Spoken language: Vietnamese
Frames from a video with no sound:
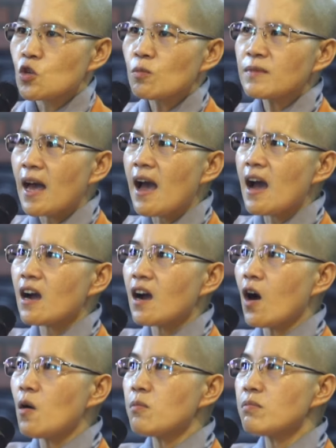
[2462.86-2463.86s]
chúng ta
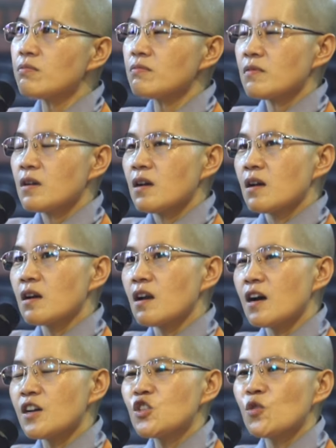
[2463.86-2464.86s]
không
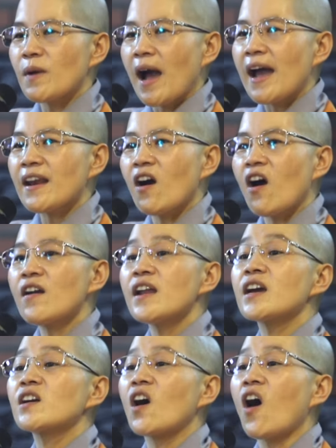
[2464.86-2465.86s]
lợi dụng ai đó
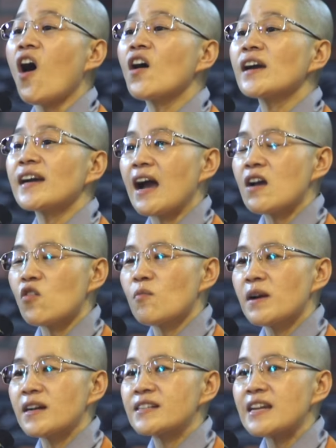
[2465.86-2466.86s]
để có cái cái của
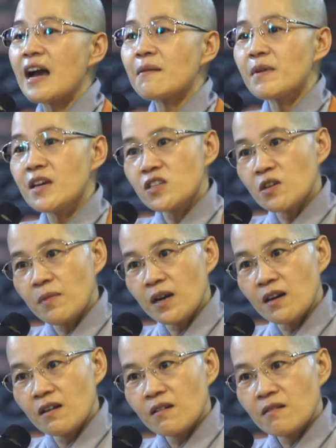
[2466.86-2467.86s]
mình trang bị cho
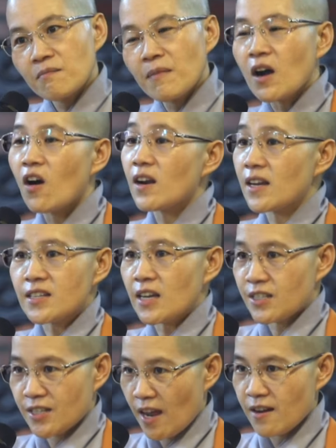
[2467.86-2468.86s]
mình mà gọi là
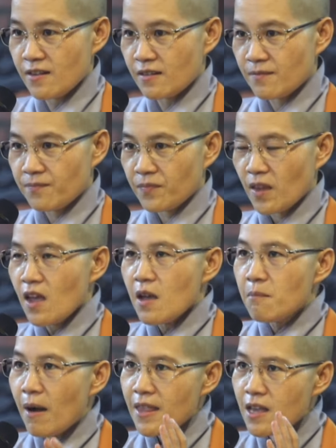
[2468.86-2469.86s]
sạch sẽ được
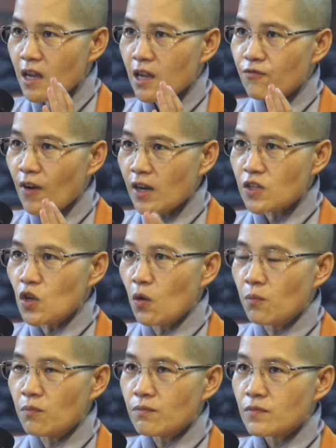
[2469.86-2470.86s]
mà những cái vật
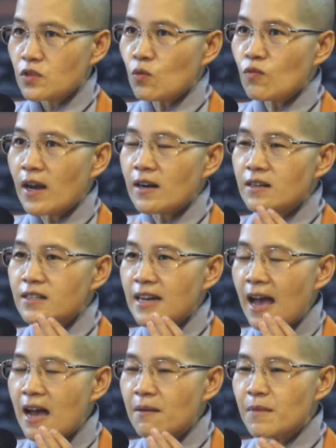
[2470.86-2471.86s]
dụng xung quanh
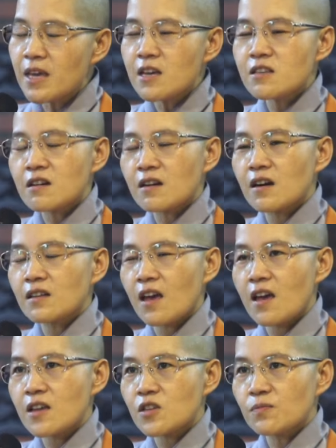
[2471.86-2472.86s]
trang bị cho cơ
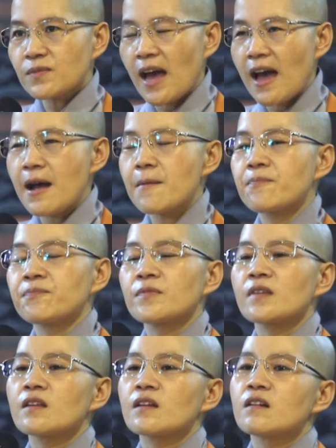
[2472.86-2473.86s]
thể chúng ta
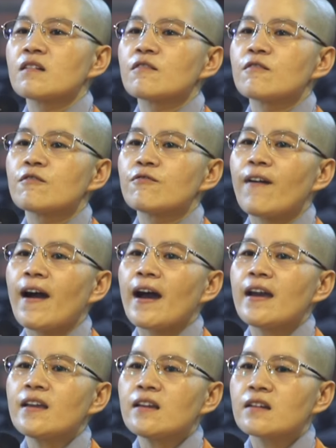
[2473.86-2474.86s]

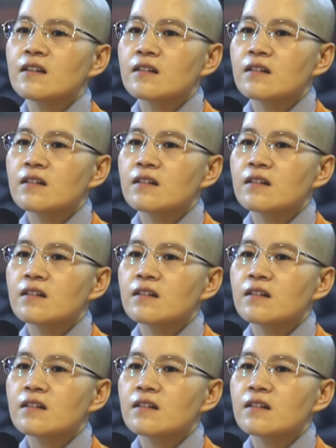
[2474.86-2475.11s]
phải